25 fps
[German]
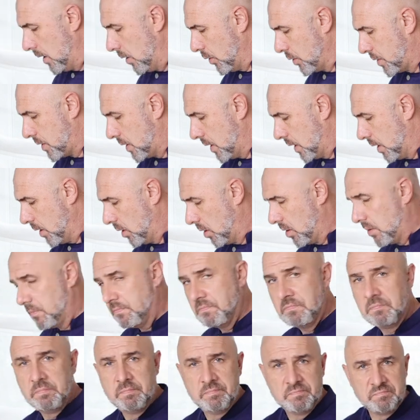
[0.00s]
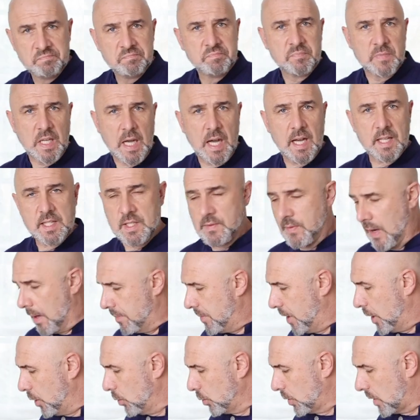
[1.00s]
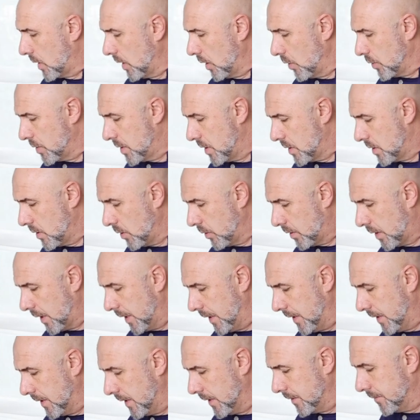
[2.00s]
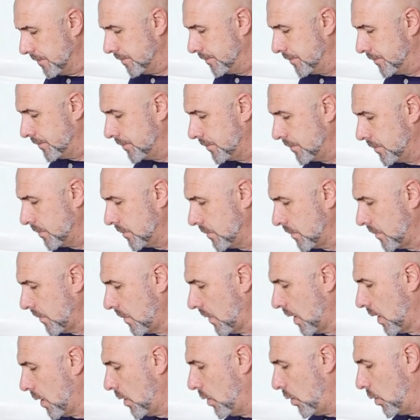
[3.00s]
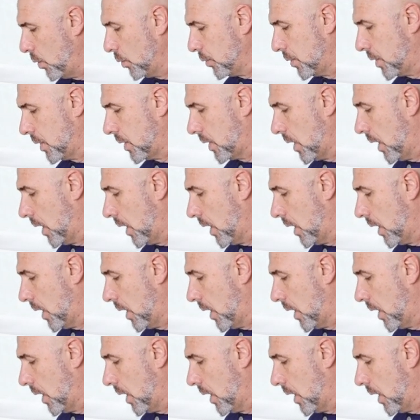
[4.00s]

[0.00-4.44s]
lasse sie noch, a zwei Minuten lasse ich es noch drinnen. Und